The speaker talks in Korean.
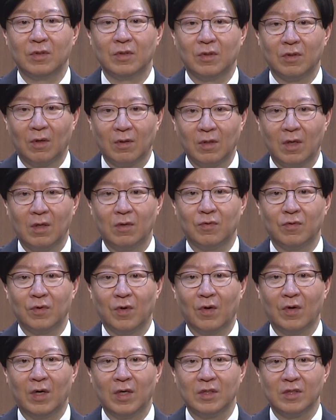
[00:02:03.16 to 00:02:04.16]
늘어날
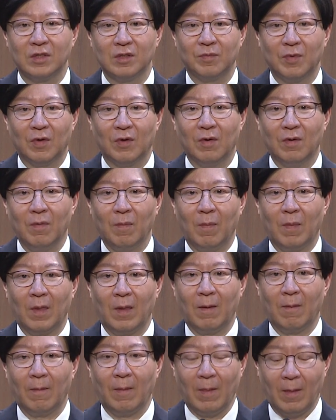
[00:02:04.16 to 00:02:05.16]
우려가 있으며
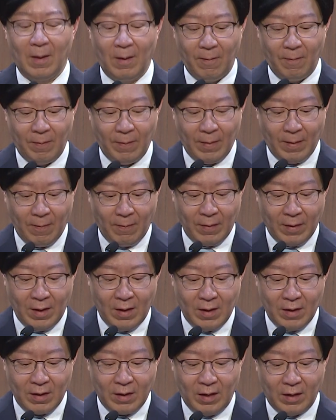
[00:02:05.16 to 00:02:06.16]

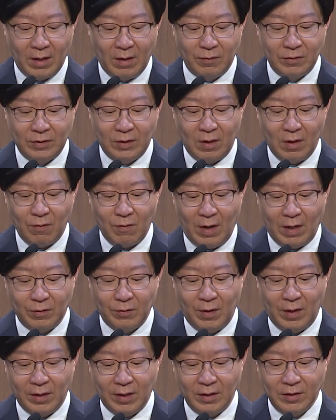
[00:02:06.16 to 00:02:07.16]
가계부채가
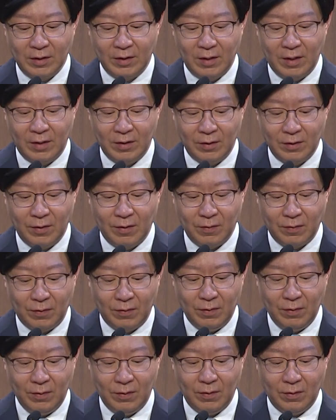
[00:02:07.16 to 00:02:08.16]
과도하게 증가하는
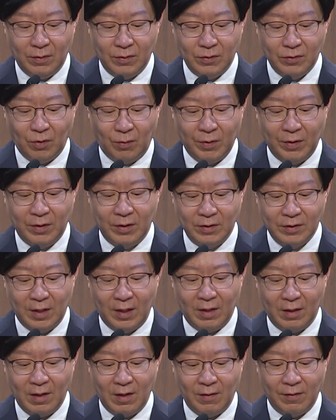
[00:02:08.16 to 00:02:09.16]
경우 소비를
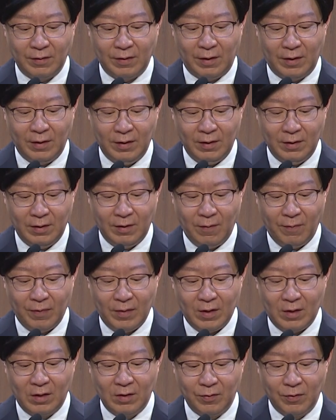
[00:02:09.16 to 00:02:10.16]
제약하거나
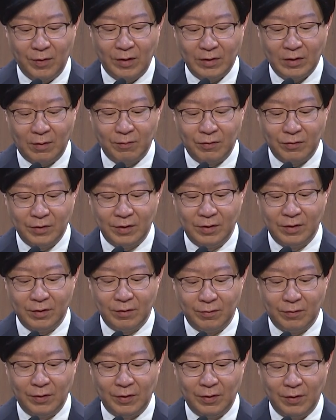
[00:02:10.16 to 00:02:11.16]
금융회사 부실
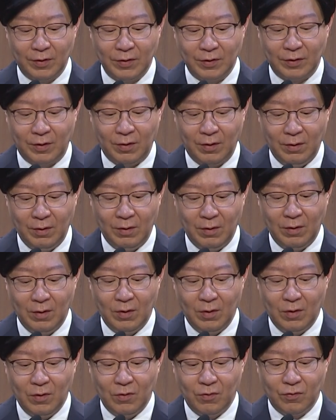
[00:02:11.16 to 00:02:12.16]
등으로 이어져
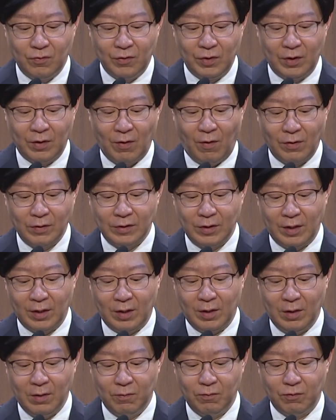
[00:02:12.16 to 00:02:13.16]
우리
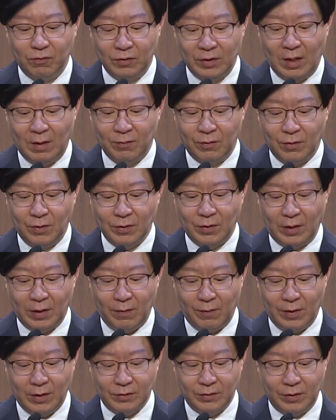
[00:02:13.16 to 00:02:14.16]
경제에 부담으로
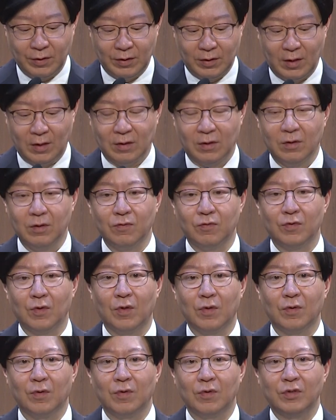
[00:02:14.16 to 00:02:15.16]
작용할 수 있다는
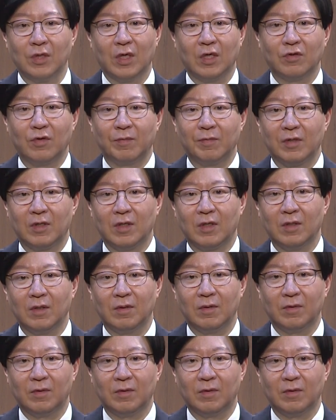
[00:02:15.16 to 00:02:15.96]
우려도 제기됩니다.